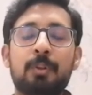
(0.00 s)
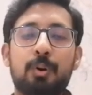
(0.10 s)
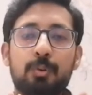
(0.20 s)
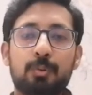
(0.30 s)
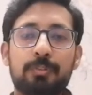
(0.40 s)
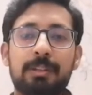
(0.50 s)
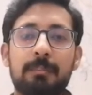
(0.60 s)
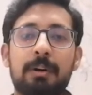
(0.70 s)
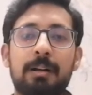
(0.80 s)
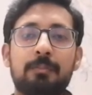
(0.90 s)
और उसके
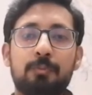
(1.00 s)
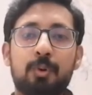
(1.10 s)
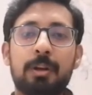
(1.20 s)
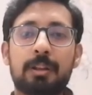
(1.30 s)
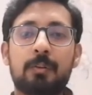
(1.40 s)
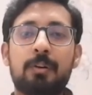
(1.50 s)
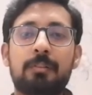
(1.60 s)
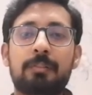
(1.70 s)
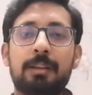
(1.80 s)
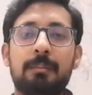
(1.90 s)
बाद वो
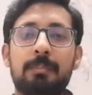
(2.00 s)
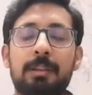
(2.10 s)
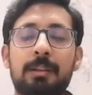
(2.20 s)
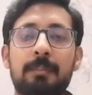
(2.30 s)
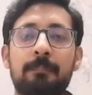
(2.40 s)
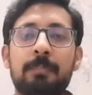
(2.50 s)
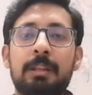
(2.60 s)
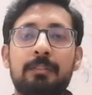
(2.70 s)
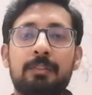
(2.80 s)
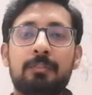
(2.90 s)
रिकॉर्ड्स कायम किए
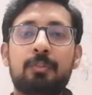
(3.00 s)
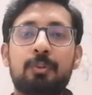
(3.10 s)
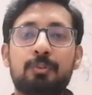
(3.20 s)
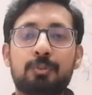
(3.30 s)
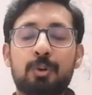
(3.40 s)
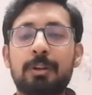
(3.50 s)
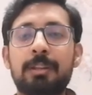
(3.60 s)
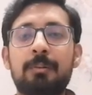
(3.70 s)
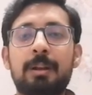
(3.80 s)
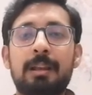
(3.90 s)
जिसको
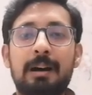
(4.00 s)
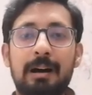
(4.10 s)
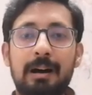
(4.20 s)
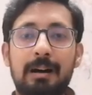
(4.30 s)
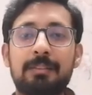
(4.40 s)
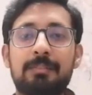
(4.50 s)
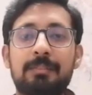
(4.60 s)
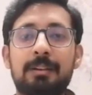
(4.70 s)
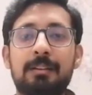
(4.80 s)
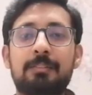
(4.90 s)
तोड़ने वाला आज
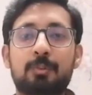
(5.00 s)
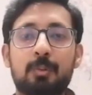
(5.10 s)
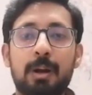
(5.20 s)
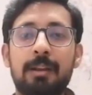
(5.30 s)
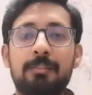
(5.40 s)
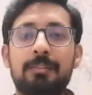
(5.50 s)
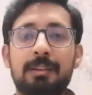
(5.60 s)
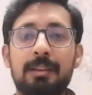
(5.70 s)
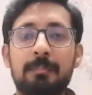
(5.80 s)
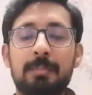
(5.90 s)
तक स्क्वाइश
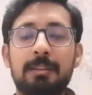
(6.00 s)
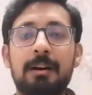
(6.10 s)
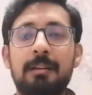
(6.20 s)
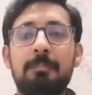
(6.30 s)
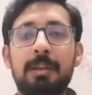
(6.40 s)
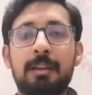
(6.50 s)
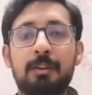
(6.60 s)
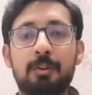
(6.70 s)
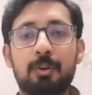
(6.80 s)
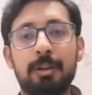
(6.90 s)
के मैदान में
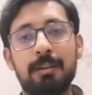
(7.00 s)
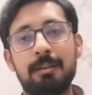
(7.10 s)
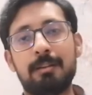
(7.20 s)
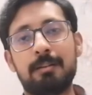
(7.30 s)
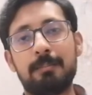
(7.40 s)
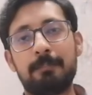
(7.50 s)
कोई नहीं आया